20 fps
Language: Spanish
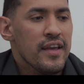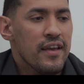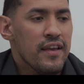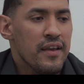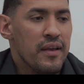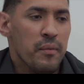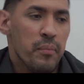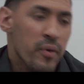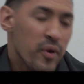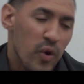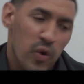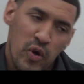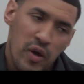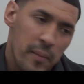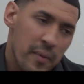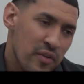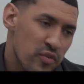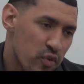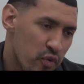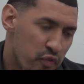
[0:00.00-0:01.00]
Y, pero lo que
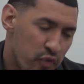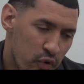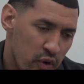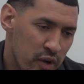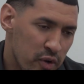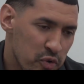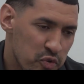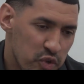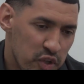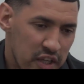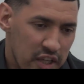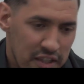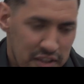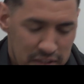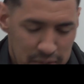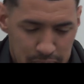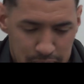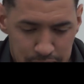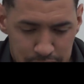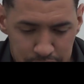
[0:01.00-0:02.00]
pasó fue lo
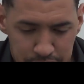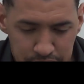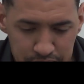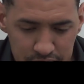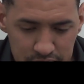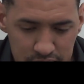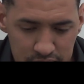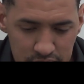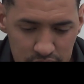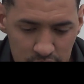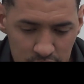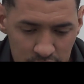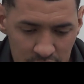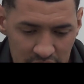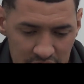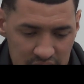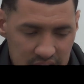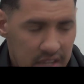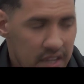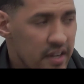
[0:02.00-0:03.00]
siguiente.
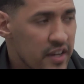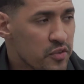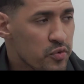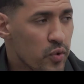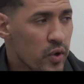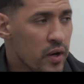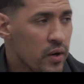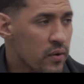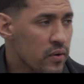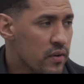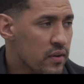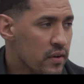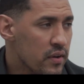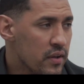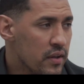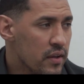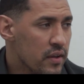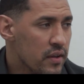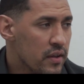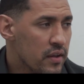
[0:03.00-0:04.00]
Yerresuelo
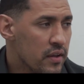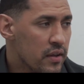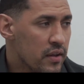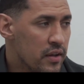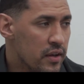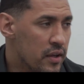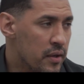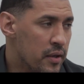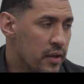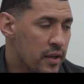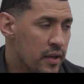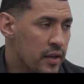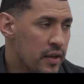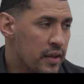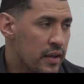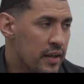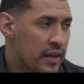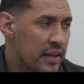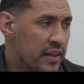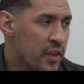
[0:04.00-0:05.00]

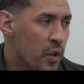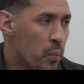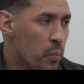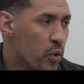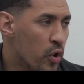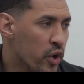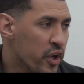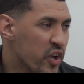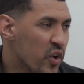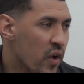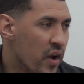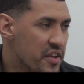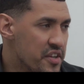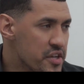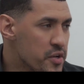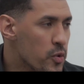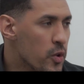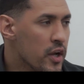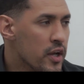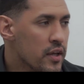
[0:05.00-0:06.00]
le, le da un bloqueo a
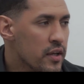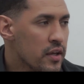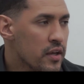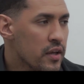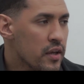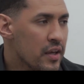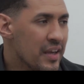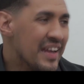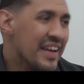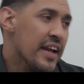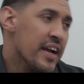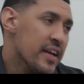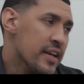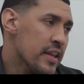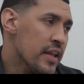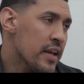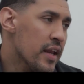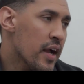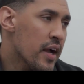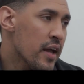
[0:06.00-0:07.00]
Givo y le
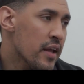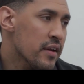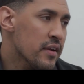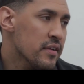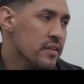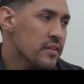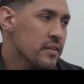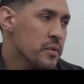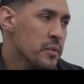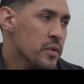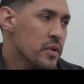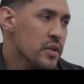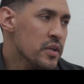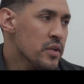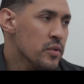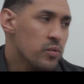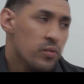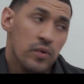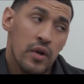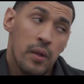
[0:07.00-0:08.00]
grita en la cara
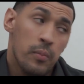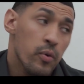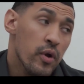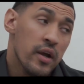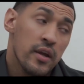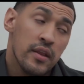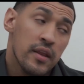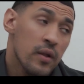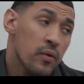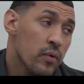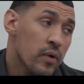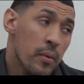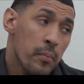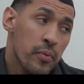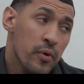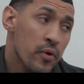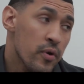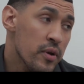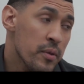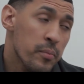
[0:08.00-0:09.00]
no le puedes gritar un
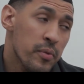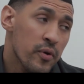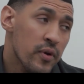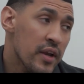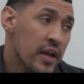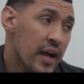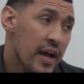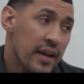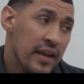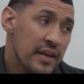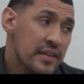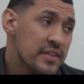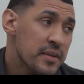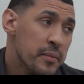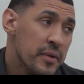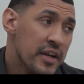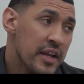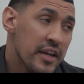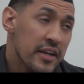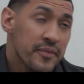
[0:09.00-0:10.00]
campeón olímpico en la cara de esa
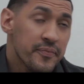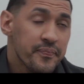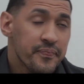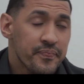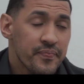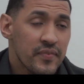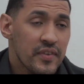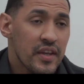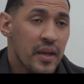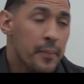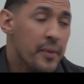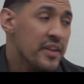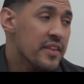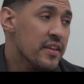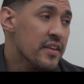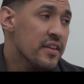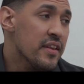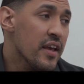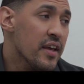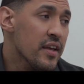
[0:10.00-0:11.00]
manera. Y a
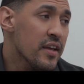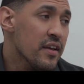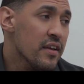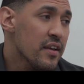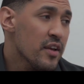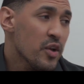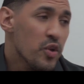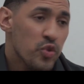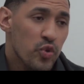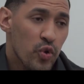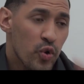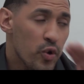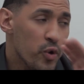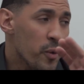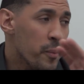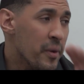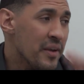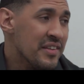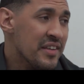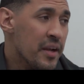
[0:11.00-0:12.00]
partir de ahí, todos
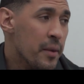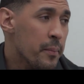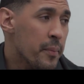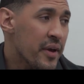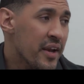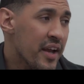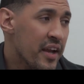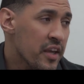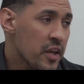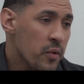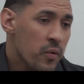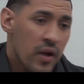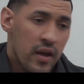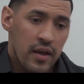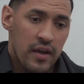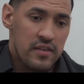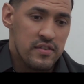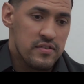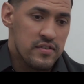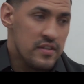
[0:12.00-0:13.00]
los pases eran para Guiba
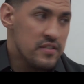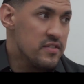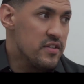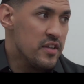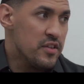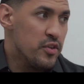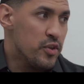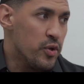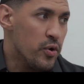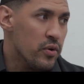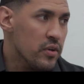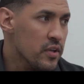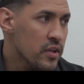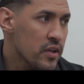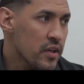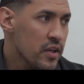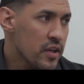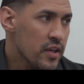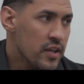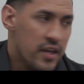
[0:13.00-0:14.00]
él se encendió
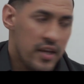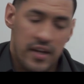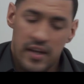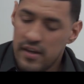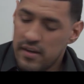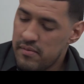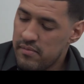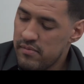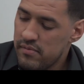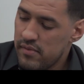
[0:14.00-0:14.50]
y era